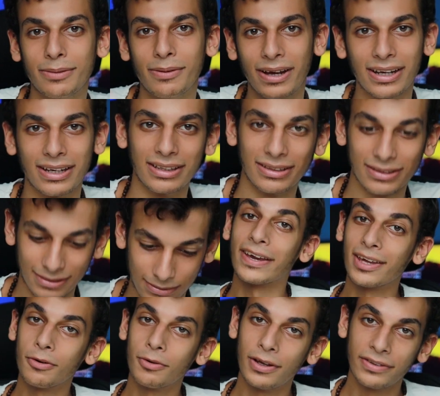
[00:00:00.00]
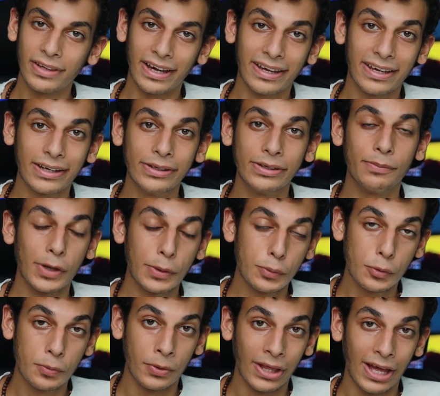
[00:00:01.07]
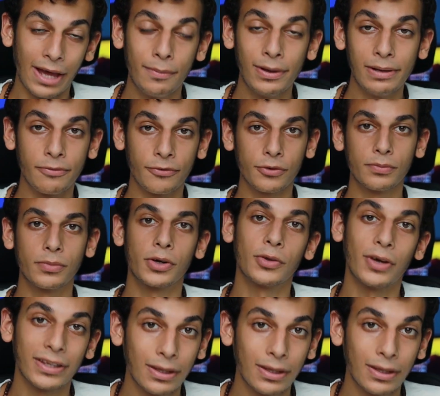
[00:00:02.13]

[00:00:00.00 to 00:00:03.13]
شبه كده اخيرا وليس اخيرا الماك بوك بتاع ابل المفروض برضه